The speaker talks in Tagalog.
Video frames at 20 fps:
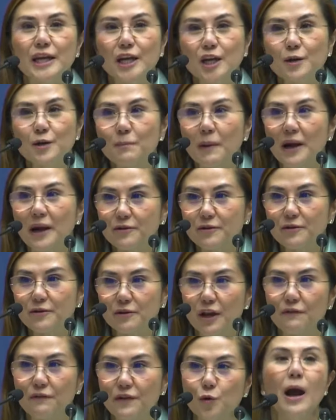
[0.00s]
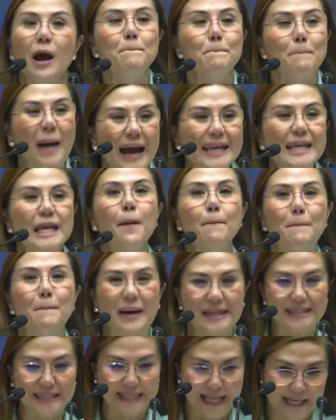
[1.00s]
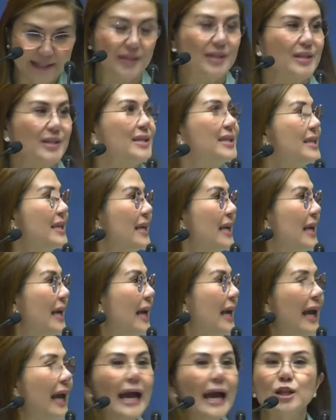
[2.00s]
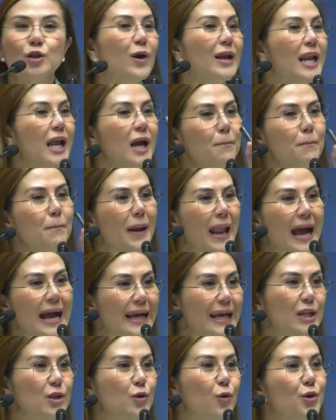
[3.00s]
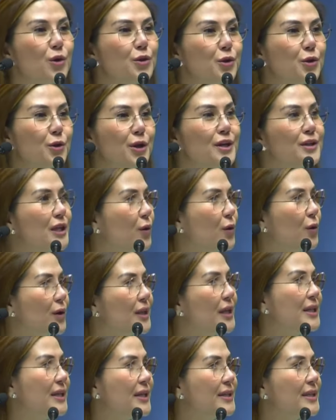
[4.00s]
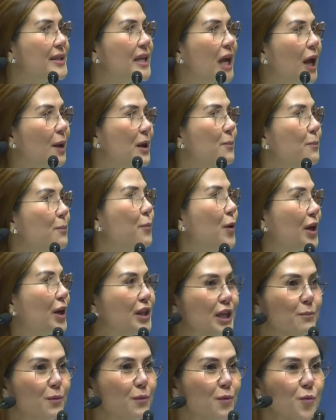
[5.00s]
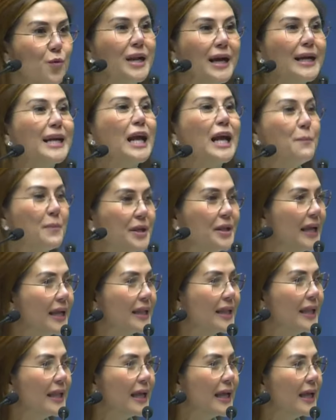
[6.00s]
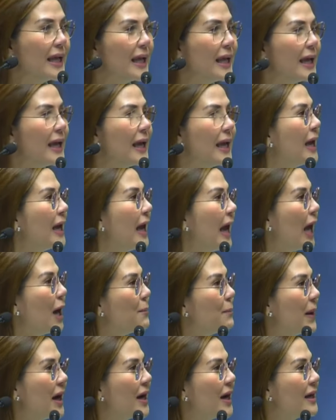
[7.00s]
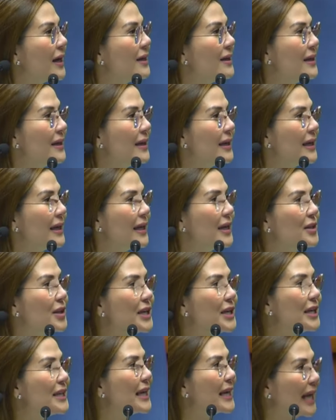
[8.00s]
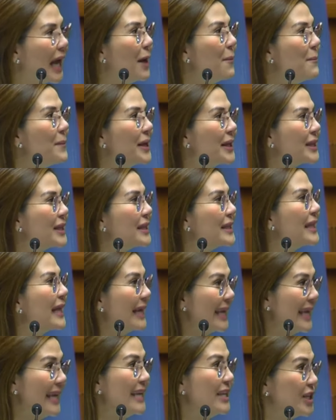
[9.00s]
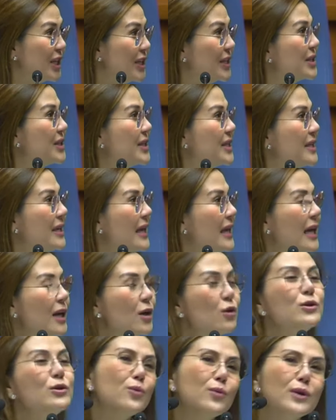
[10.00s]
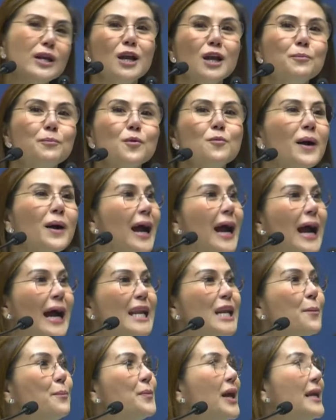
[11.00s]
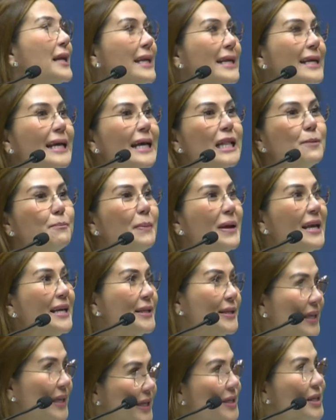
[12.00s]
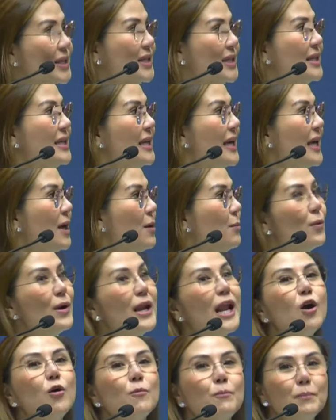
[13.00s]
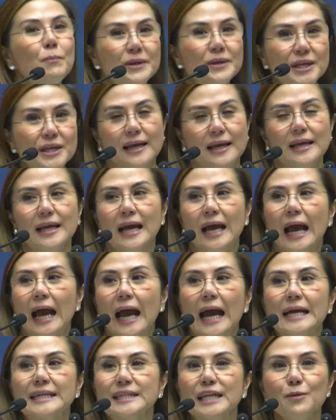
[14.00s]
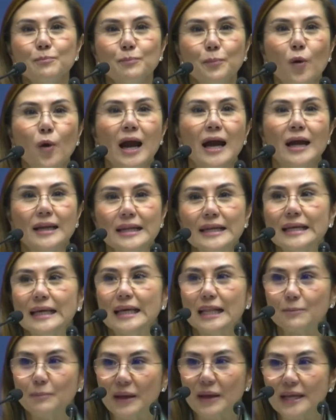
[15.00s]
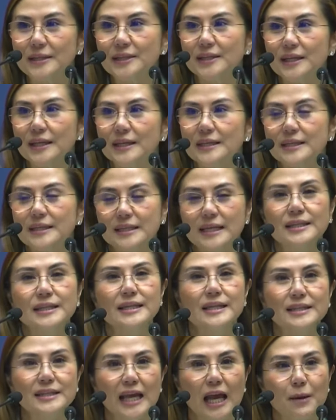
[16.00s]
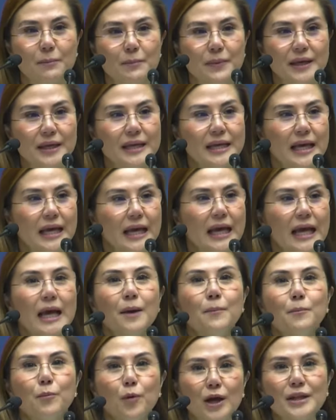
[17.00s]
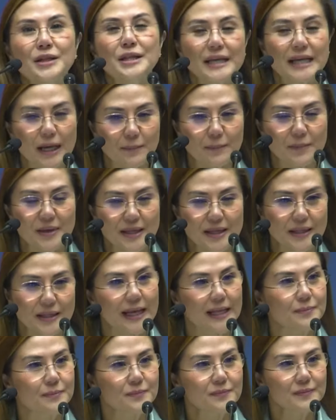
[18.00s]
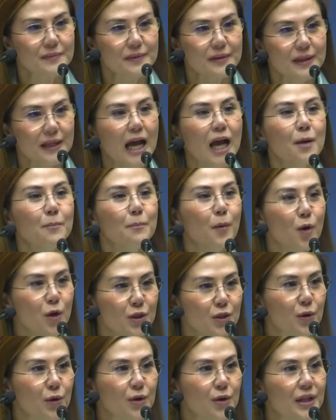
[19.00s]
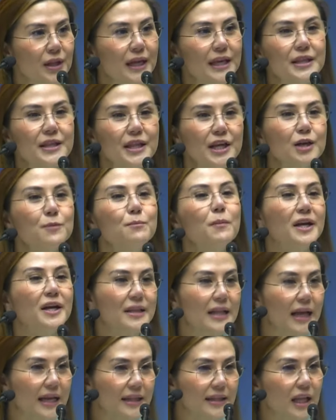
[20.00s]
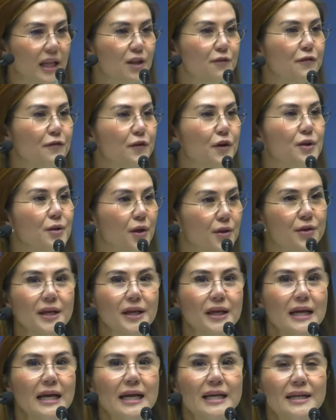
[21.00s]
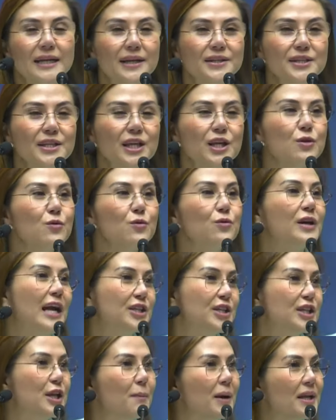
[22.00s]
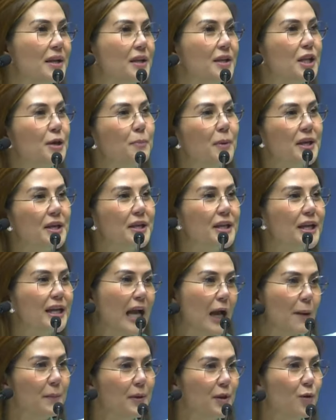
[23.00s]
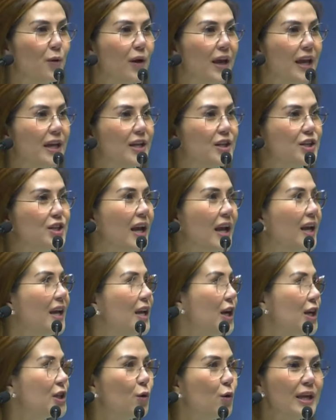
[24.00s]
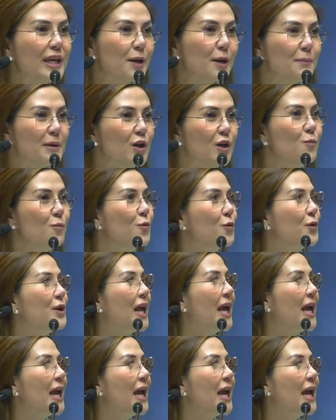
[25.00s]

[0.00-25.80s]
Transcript: revenue may batas. At walang blanket authority doon na sinasabing pwede mo munang gamitin habang hindi ginagamit ng agency. Gusto ko lang po makahanap ng legal basis mula umpisa. Asan po ang legal basis na sinasabing pwedeng gamitin ang pondo na in-earmark natin for another thing kasi yung cash naman hindi pa ginagamit ng ahensya. So hiramin ko muna.